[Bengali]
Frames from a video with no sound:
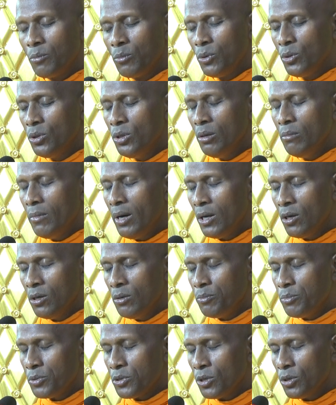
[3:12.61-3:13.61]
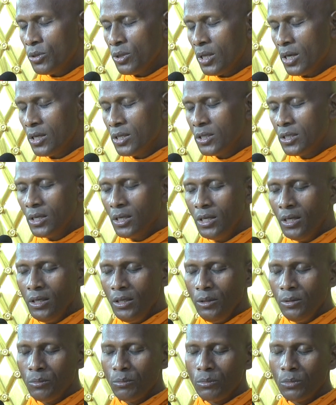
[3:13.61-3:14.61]
বুদ্ধ মানব সন্তান ছিলেন
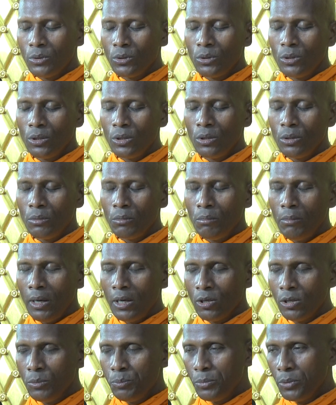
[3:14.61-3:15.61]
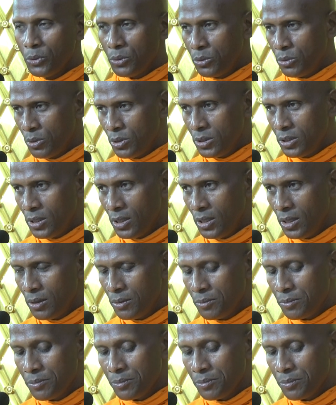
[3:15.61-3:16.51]
বুদ্ধ মানব পুত্র ছিলেন